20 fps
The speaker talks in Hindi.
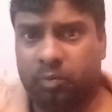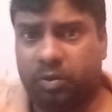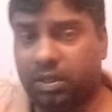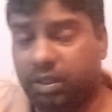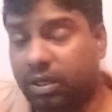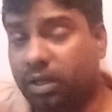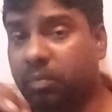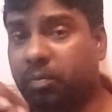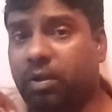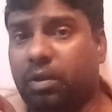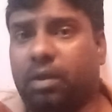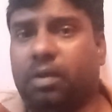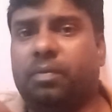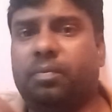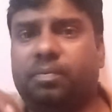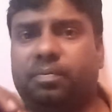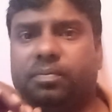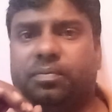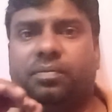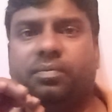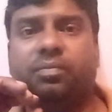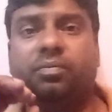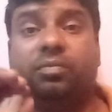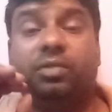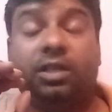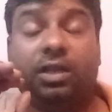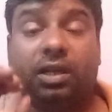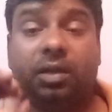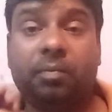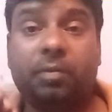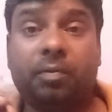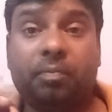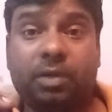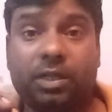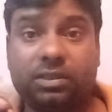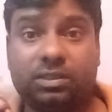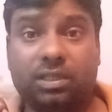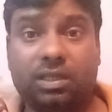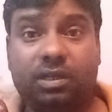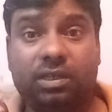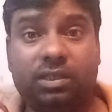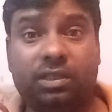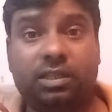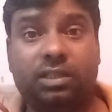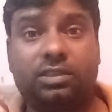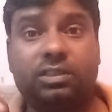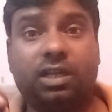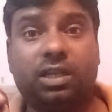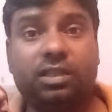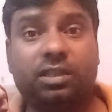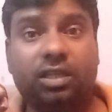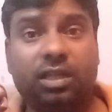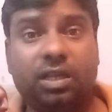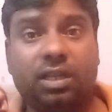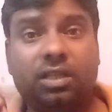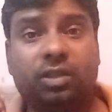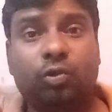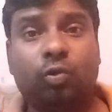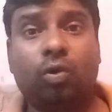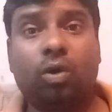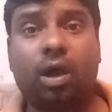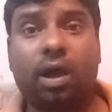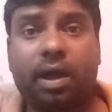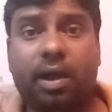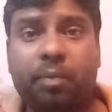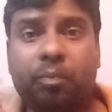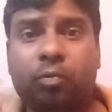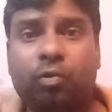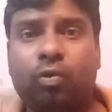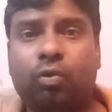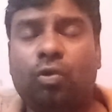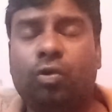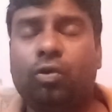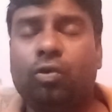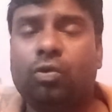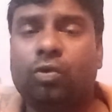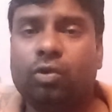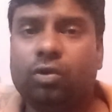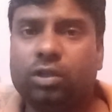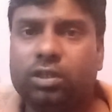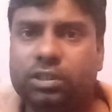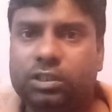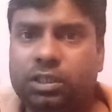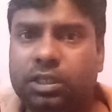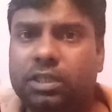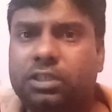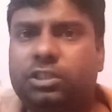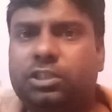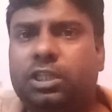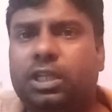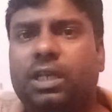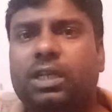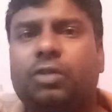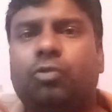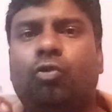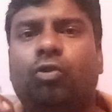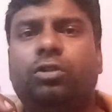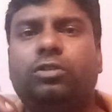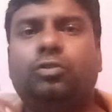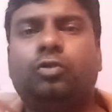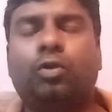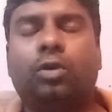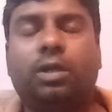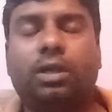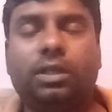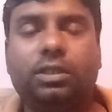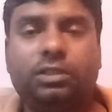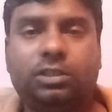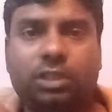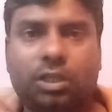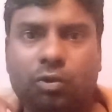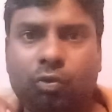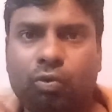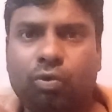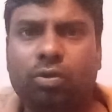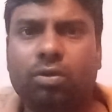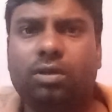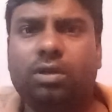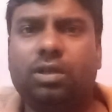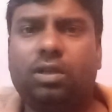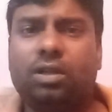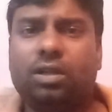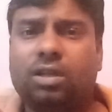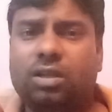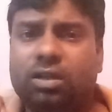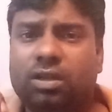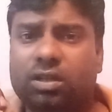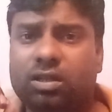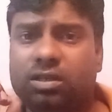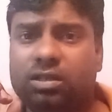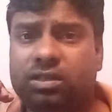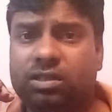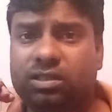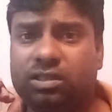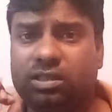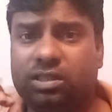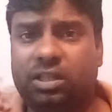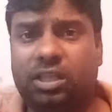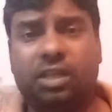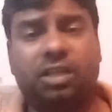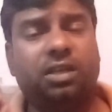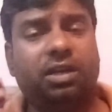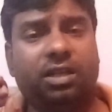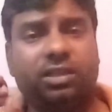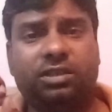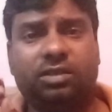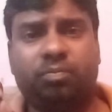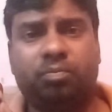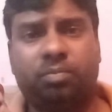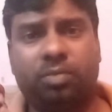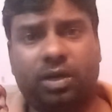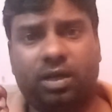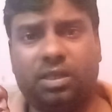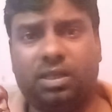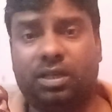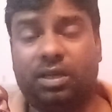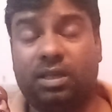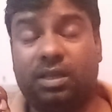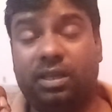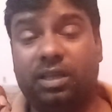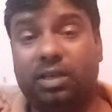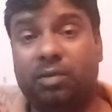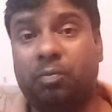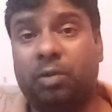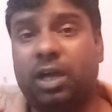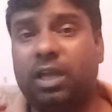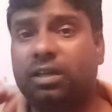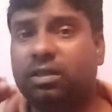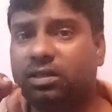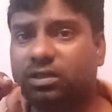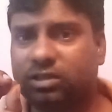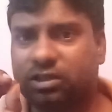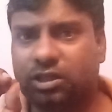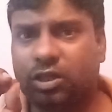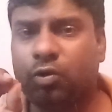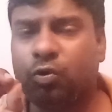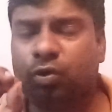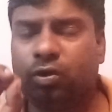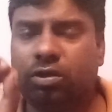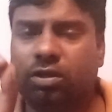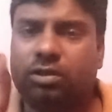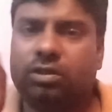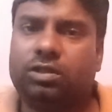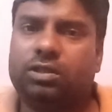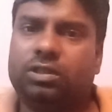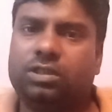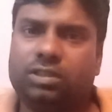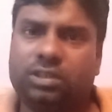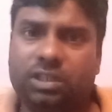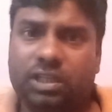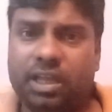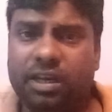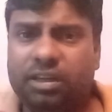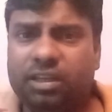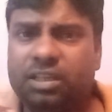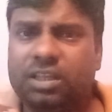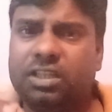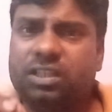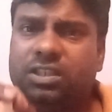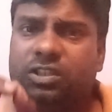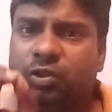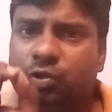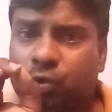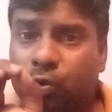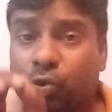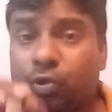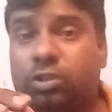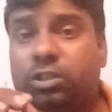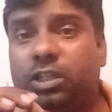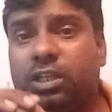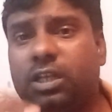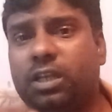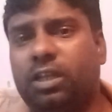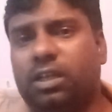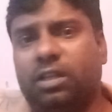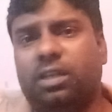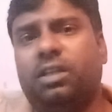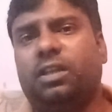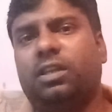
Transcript: फ्री में फ्री में पैसे लेना चाहते हैं तो आपको ये जैन कौन जो है जरूर देखना पड़ेगा एक बार जरूर यानी कि सोचिए